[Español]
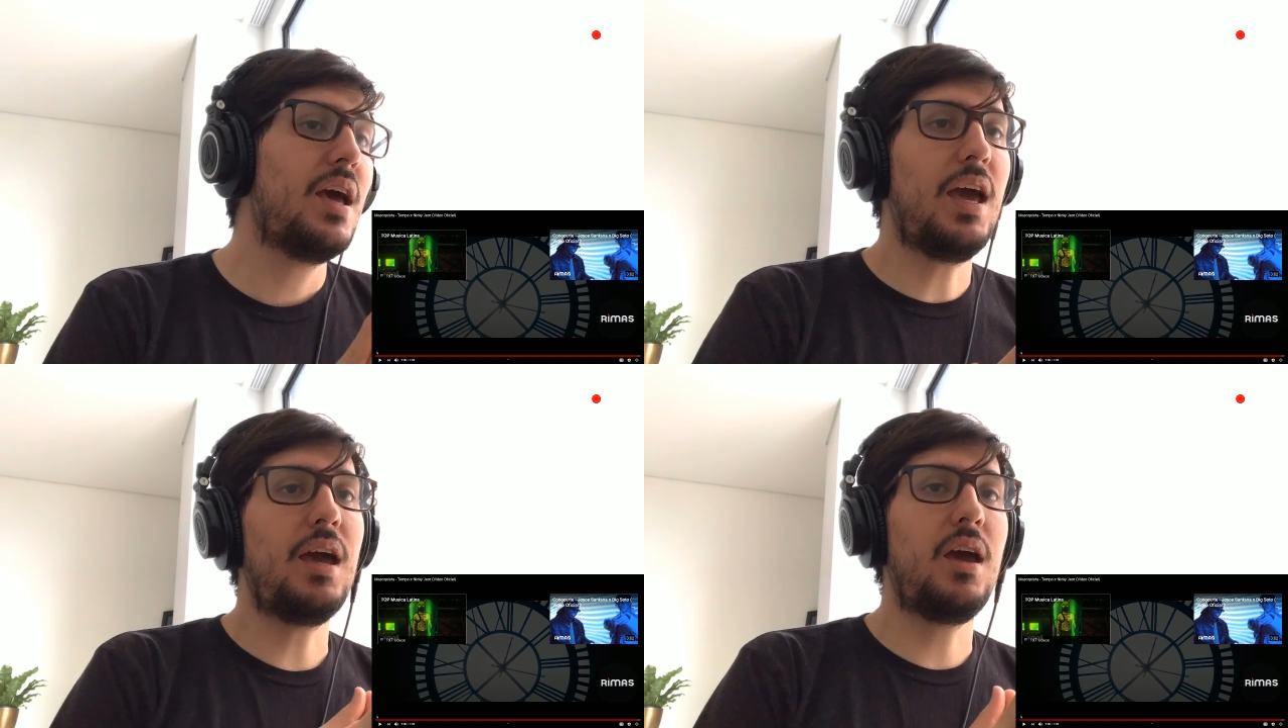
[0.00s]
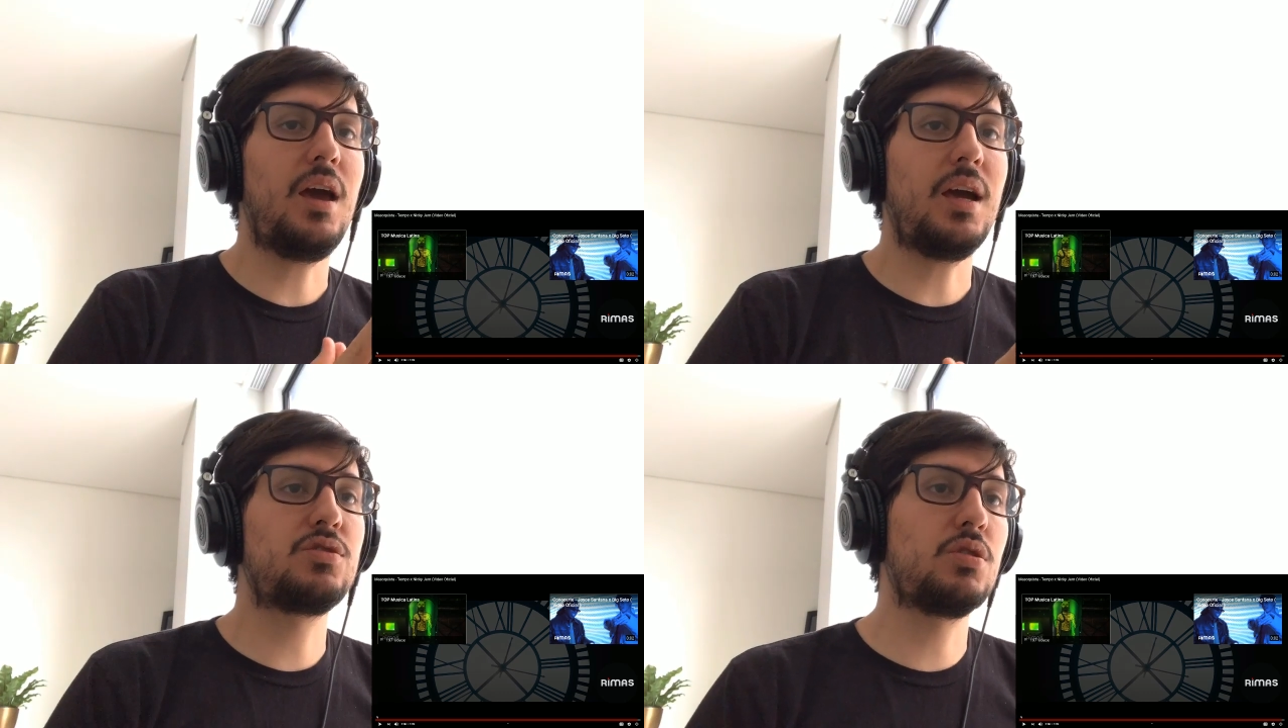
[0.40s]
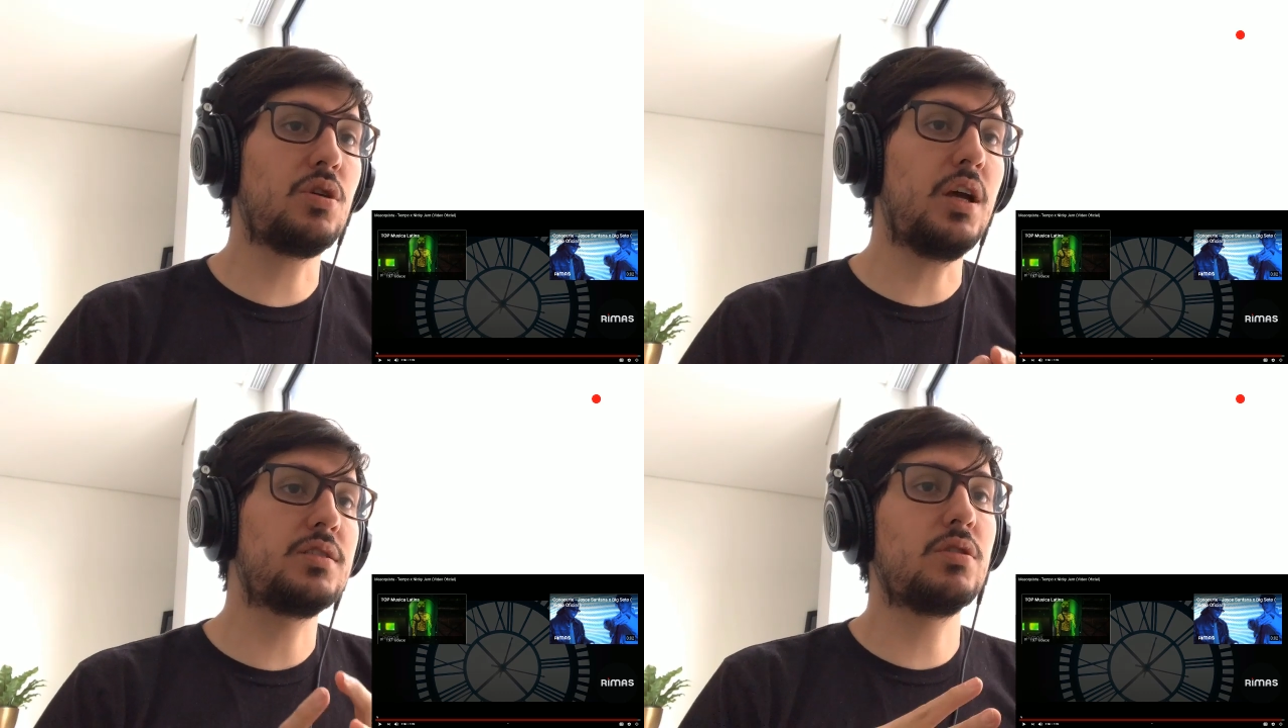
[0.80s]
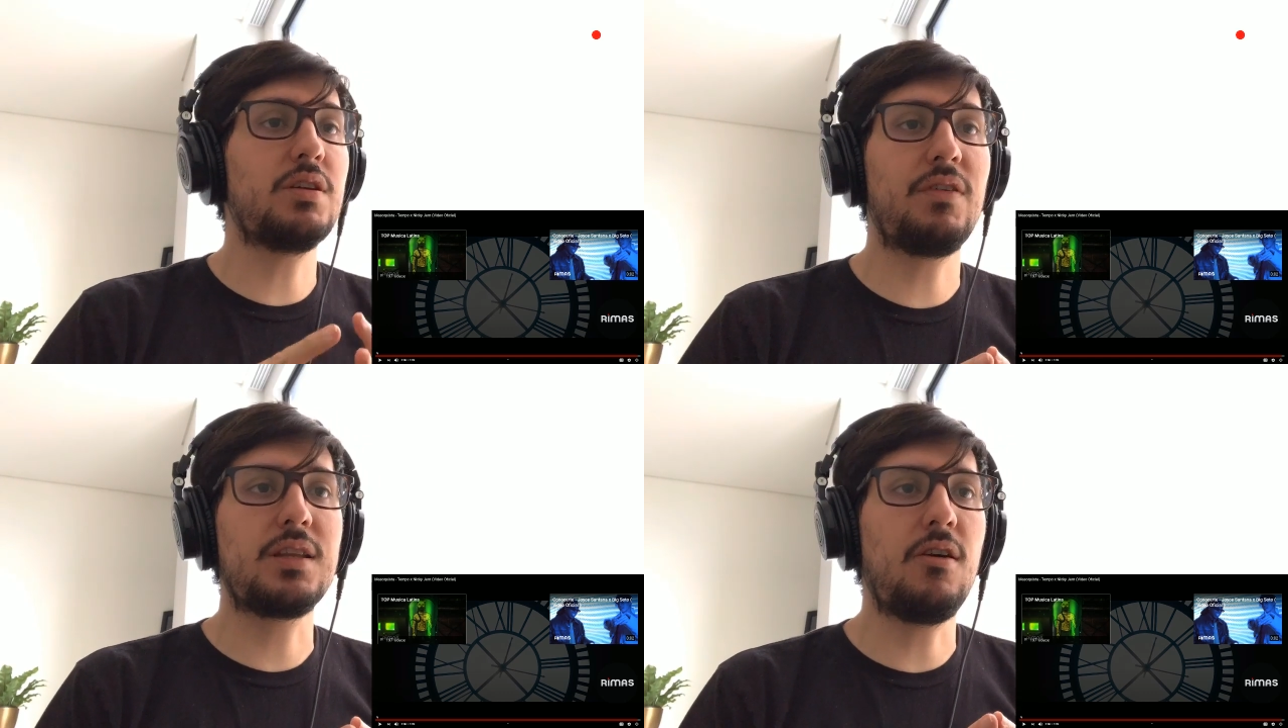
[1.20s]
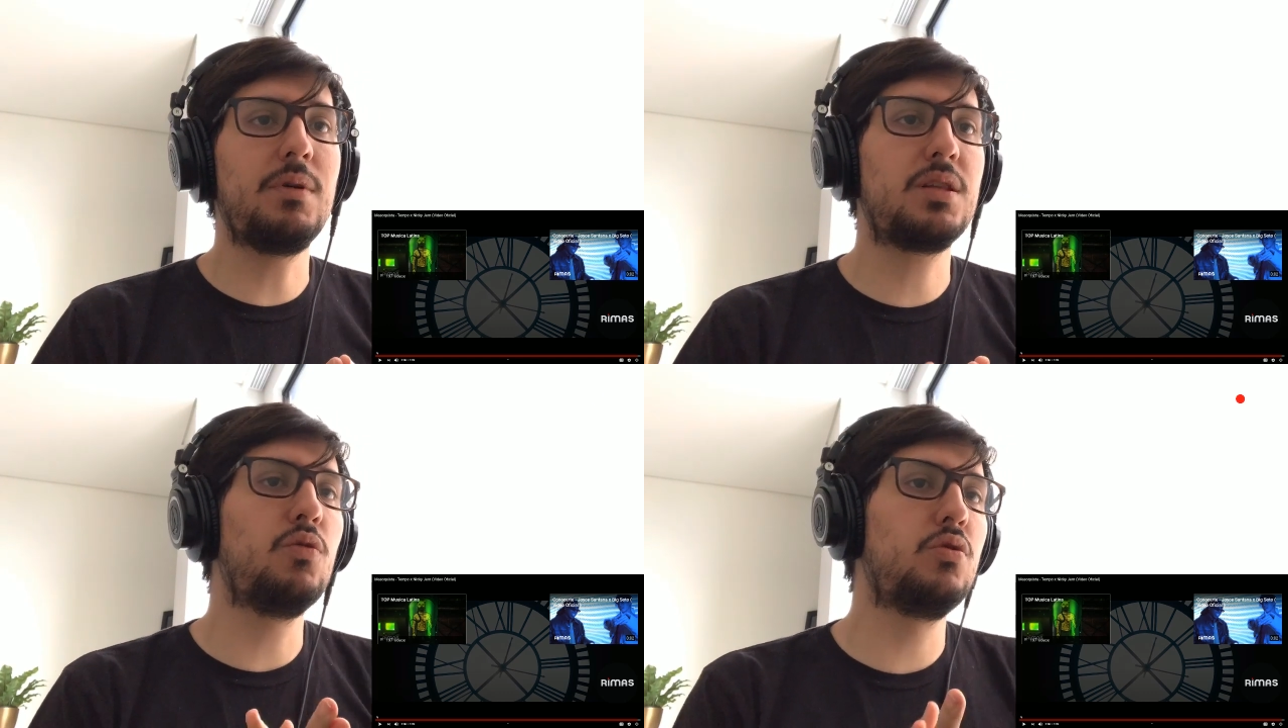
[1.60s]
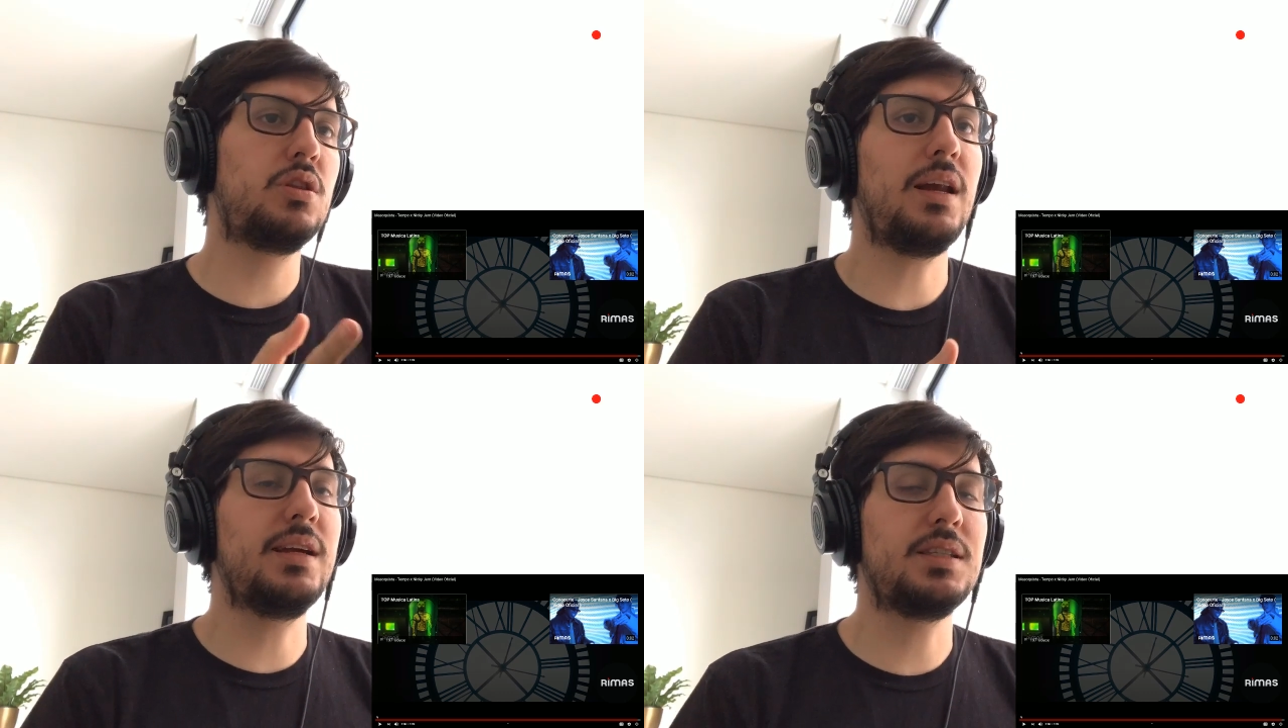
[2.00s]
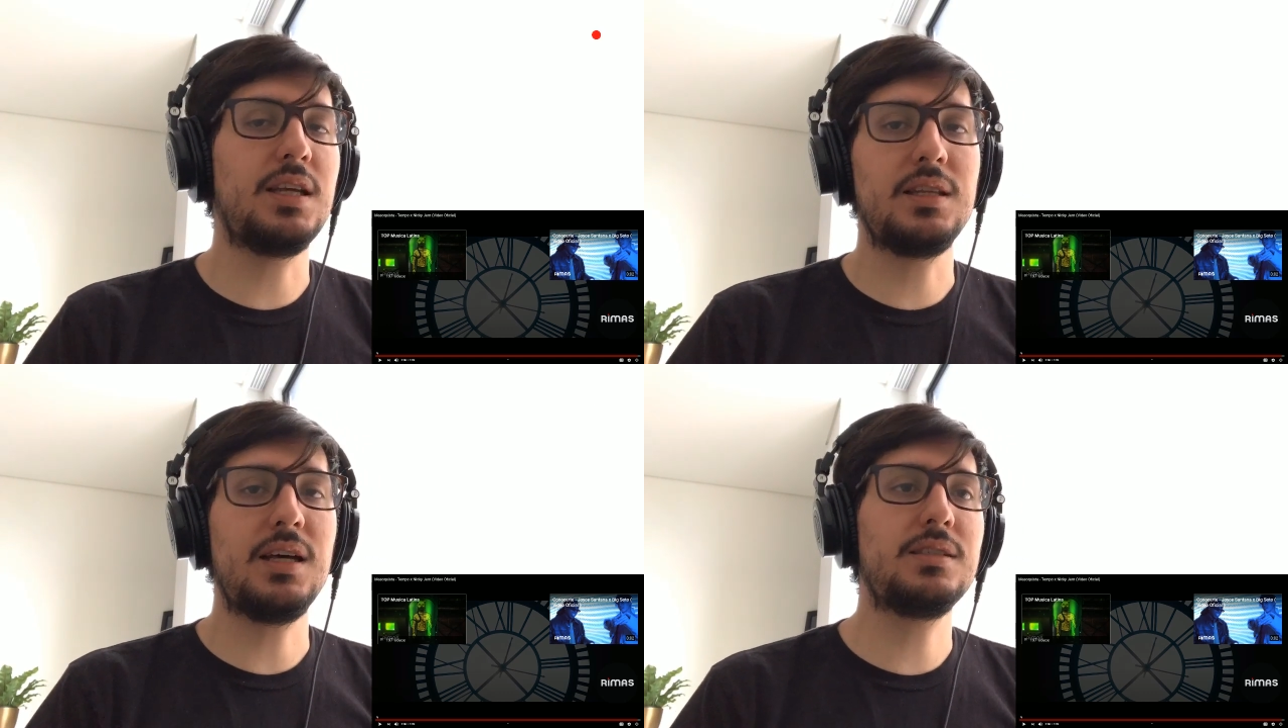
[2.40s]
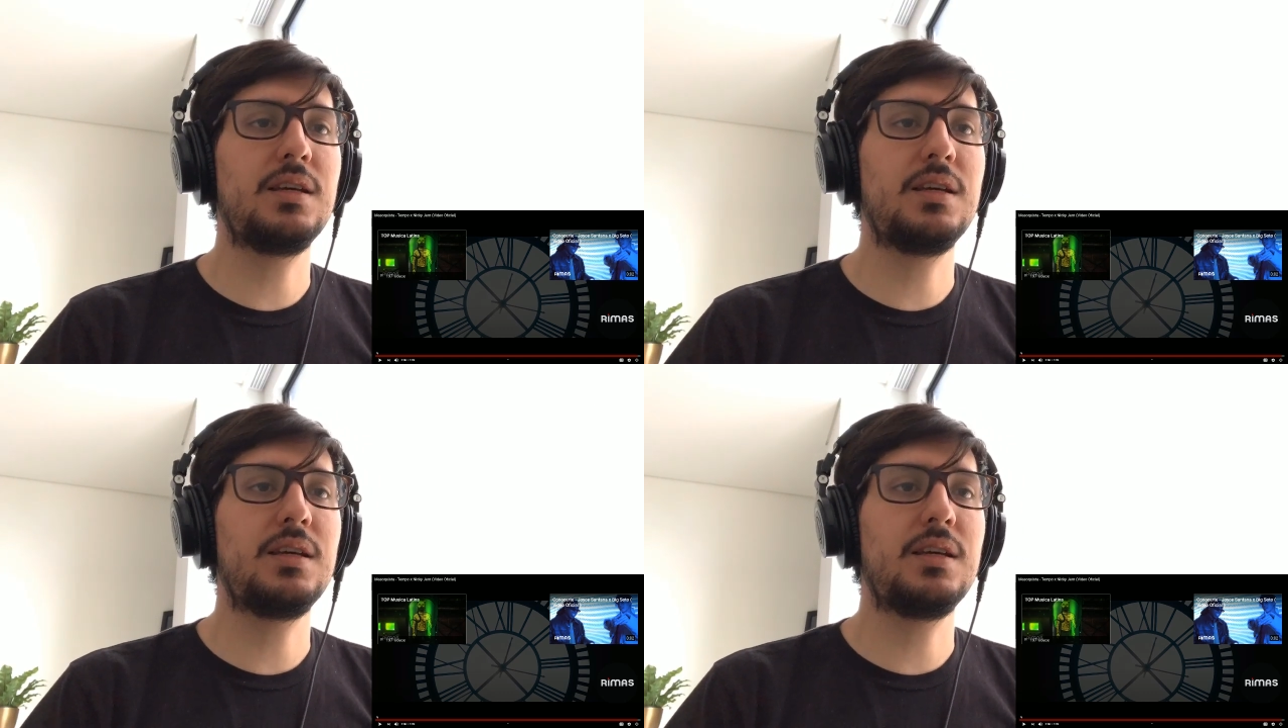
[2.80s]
Eh, esto, es, esto es efectivamente un junte de leyendas.